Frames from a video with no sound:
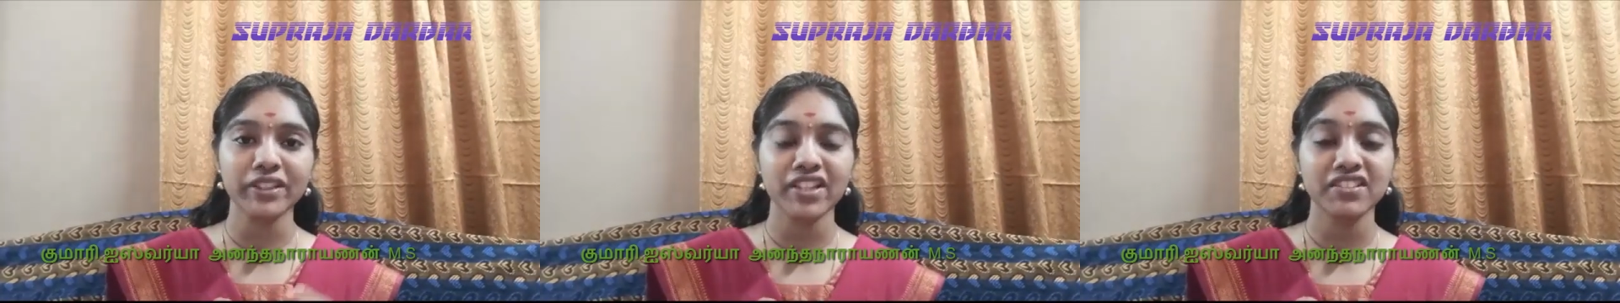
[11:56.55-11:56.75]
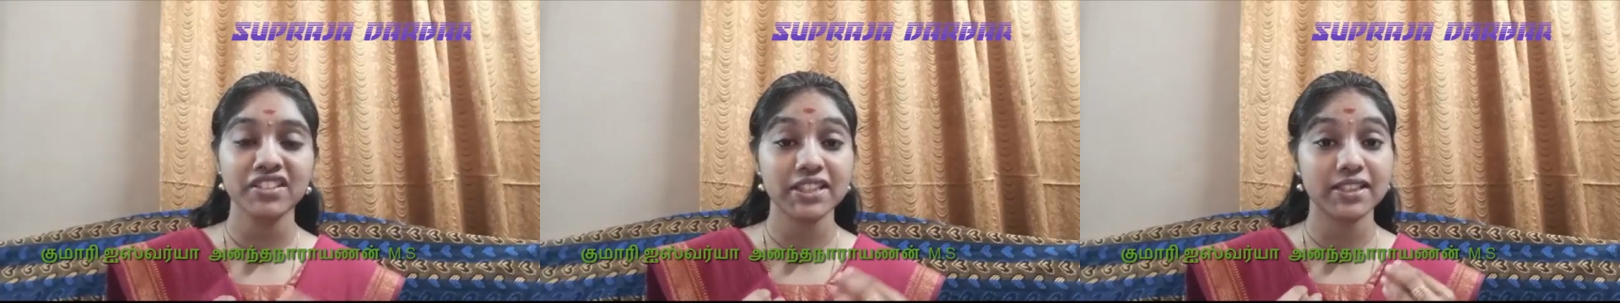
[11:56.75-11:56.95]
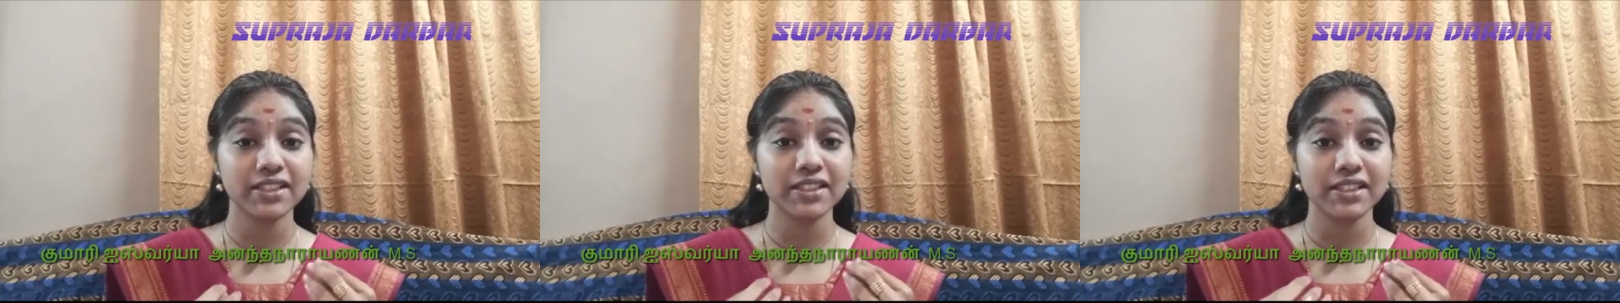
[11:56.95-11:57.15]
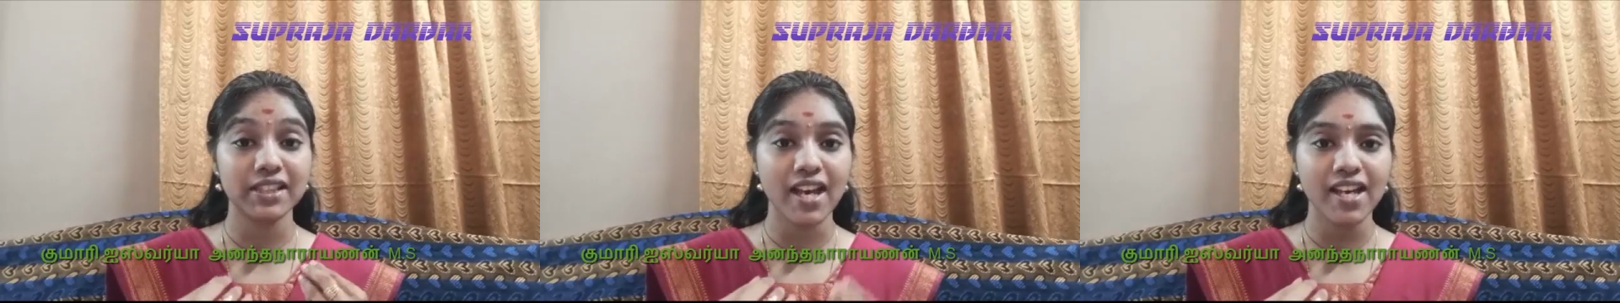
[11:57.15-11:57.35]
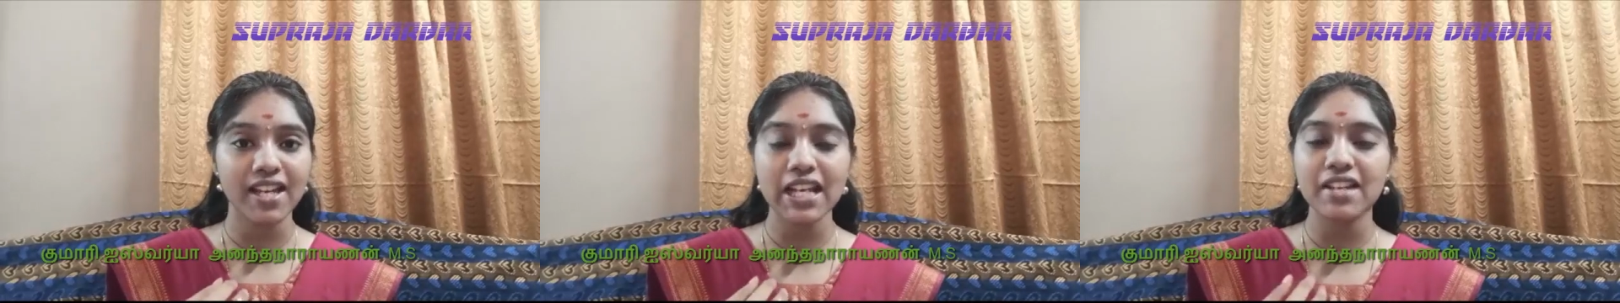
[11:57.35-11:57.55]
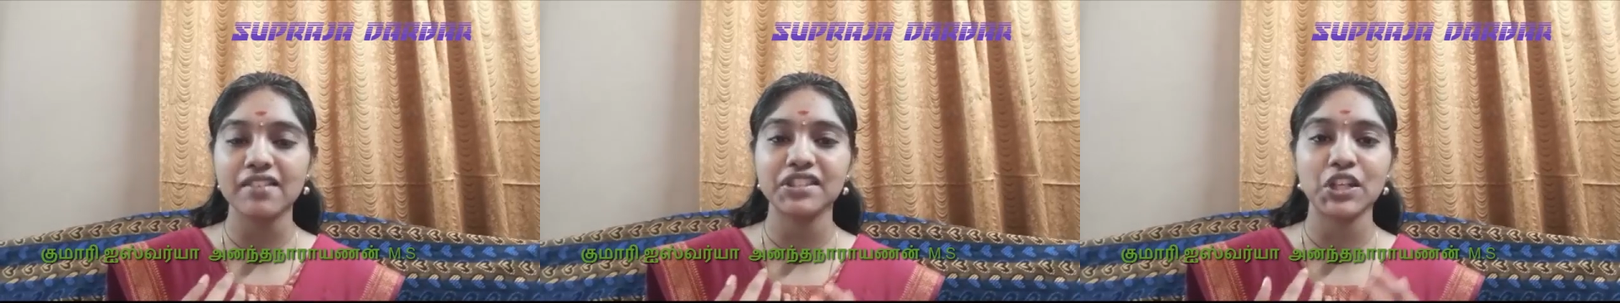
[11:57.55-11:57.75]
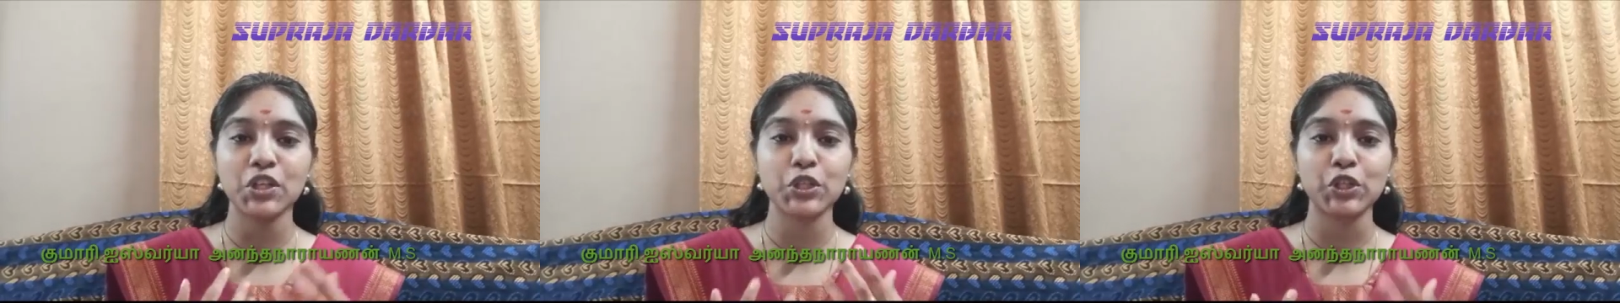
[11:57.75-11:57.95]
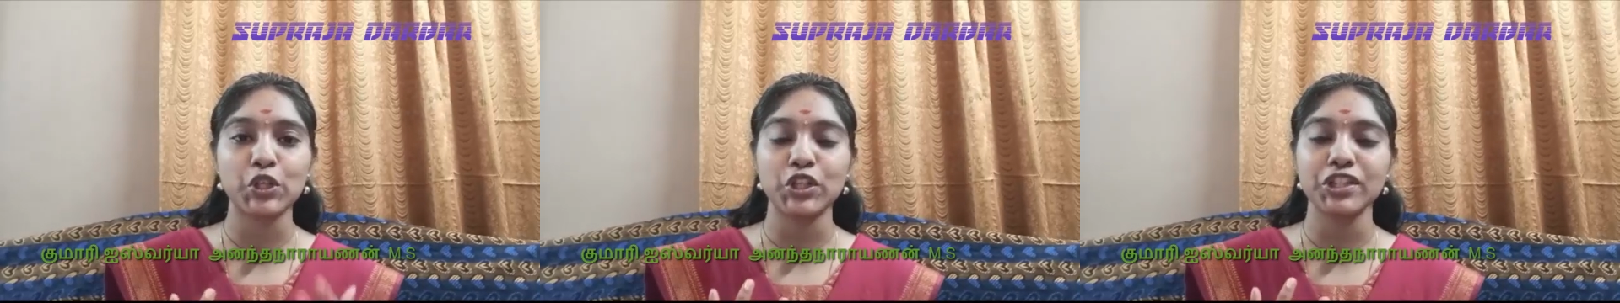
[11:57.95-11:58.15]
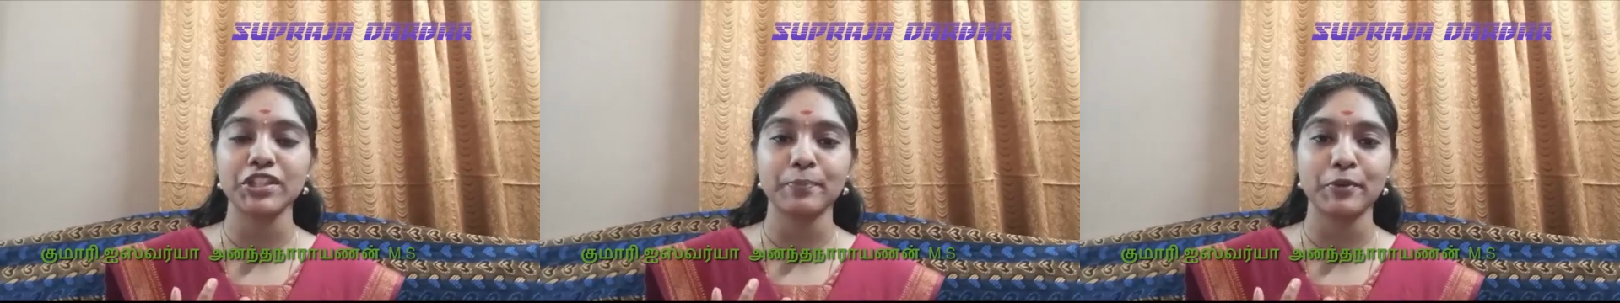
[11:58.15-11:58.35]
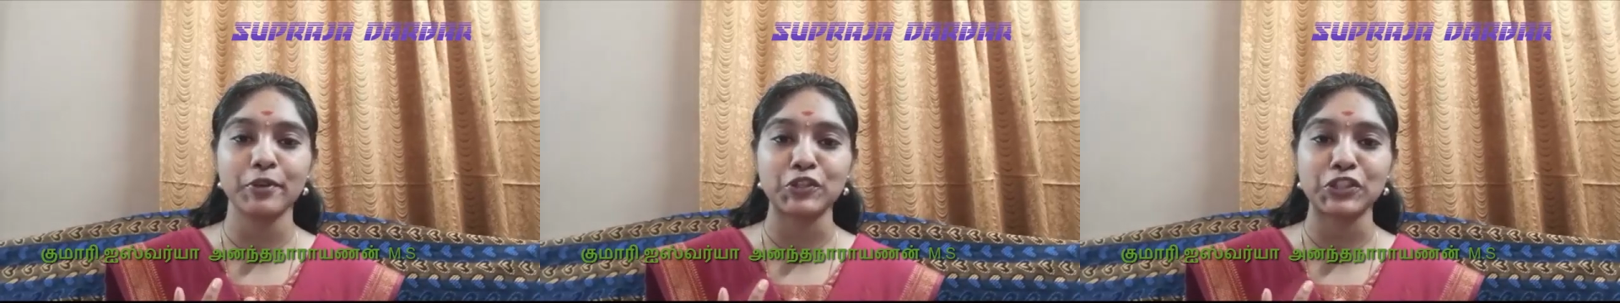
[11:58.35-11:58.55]
அவருக்கு நாலாவதா ஒரு
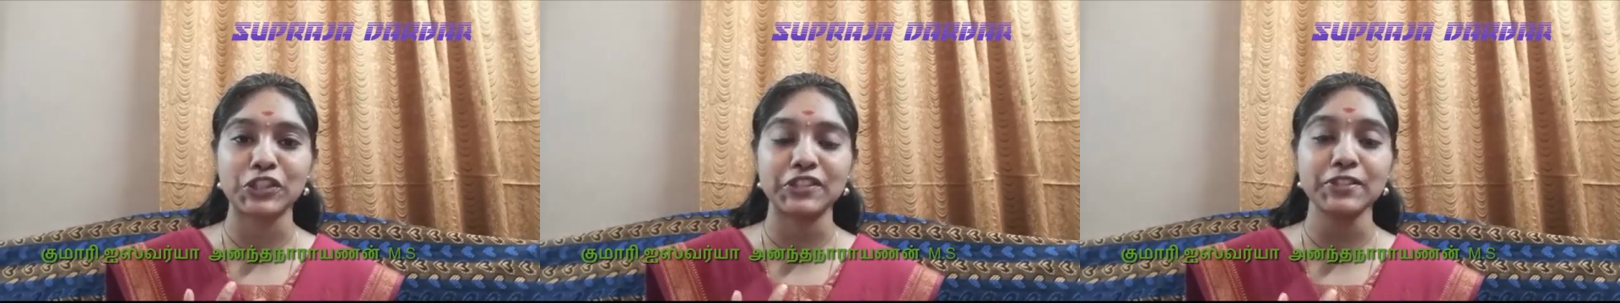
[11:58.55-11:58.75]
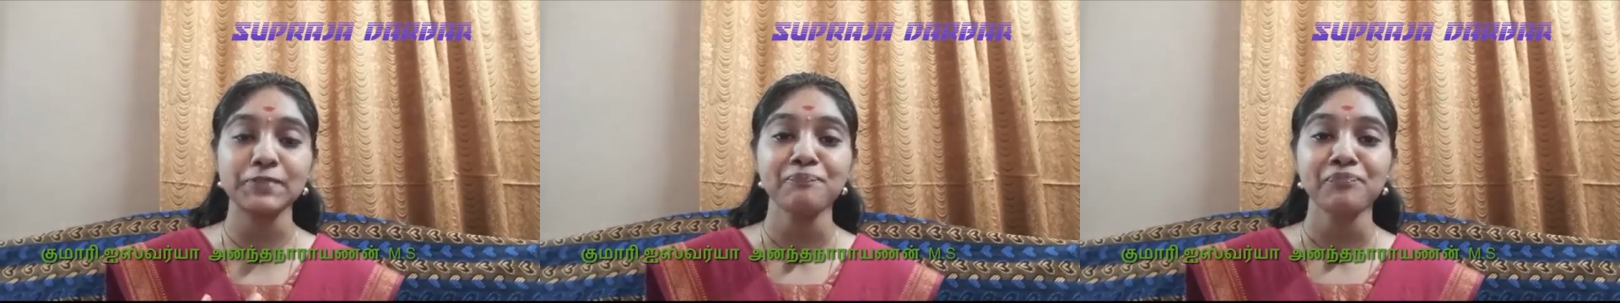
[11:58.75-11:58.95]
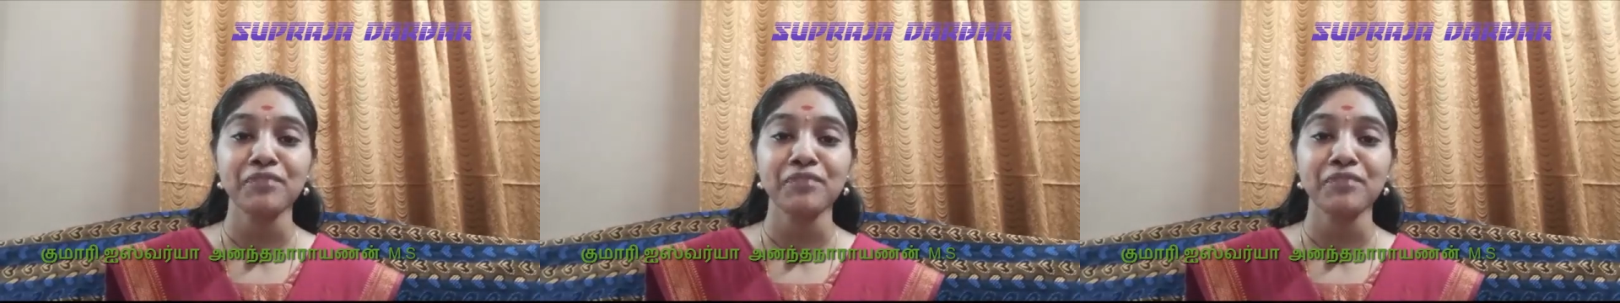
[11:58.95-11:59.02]
குழந்தை பிறந்தது